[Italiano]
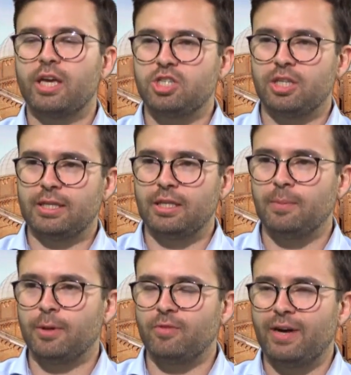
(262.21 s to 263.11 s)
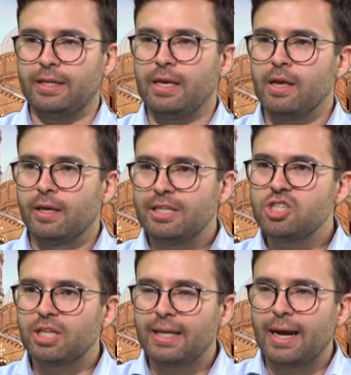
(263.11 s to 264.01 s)
ai cittadini padovani. In
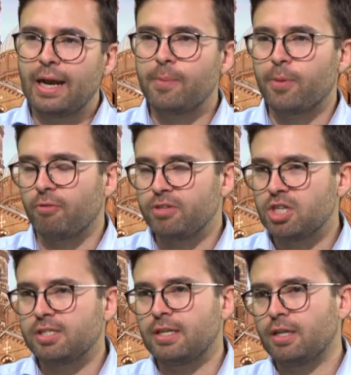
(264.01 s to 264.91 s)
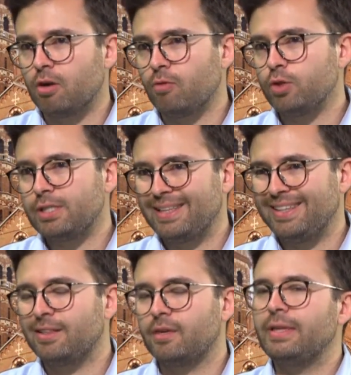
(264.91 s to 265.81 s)
generale, però, Vice Sindaco, voi state
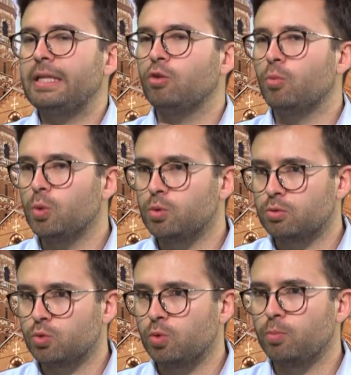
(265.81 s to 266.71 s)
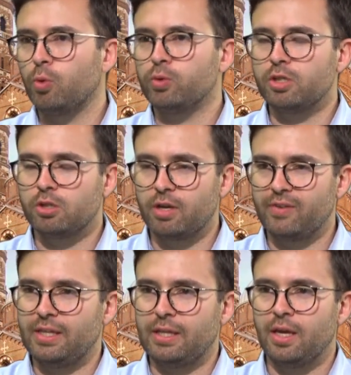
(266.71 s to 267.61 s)
intervenendo molto sui ponti, so che
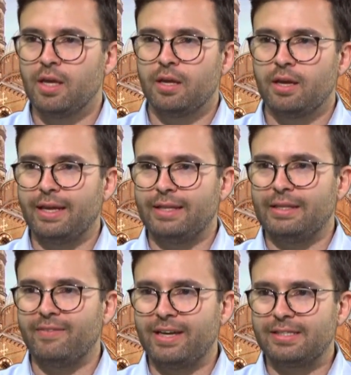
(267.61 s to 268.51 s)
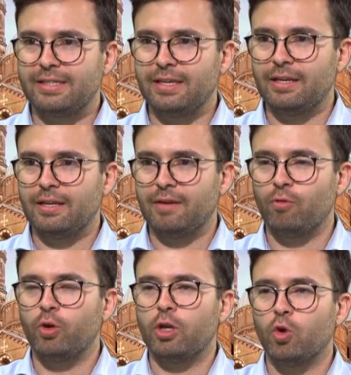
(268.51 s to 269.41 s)
avete eh, diversi
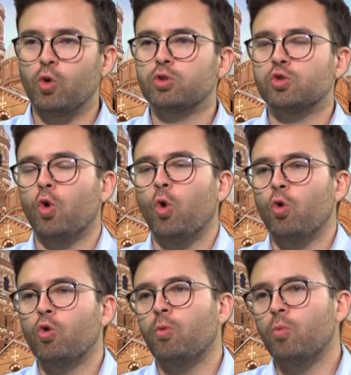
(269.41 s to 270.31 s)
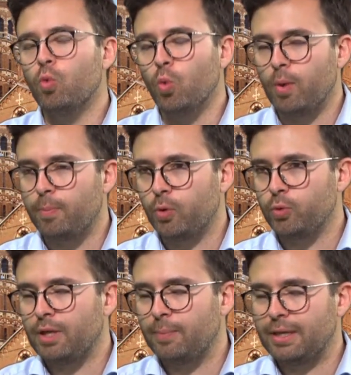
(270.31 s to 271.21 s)
lavori in corso o comunque
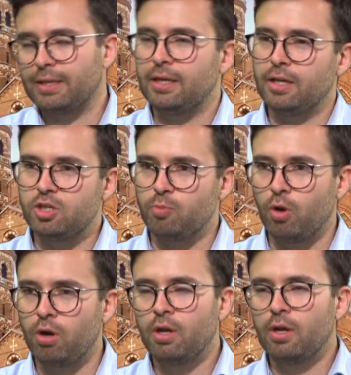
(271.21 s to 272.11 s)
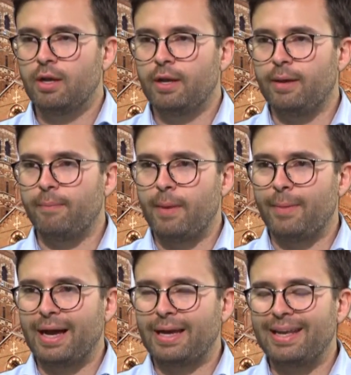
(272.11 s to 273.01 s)
pronti a partire, ci può eh,
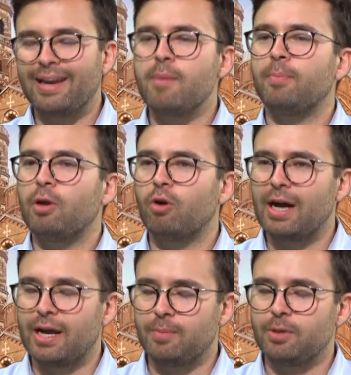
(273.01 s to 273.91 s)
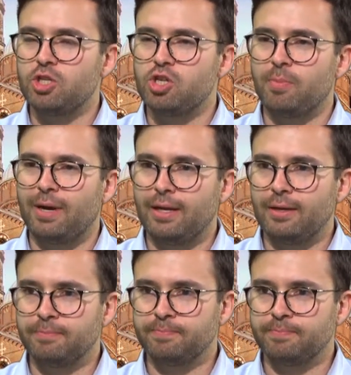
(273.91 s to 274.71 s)
magari riepilogare i principali?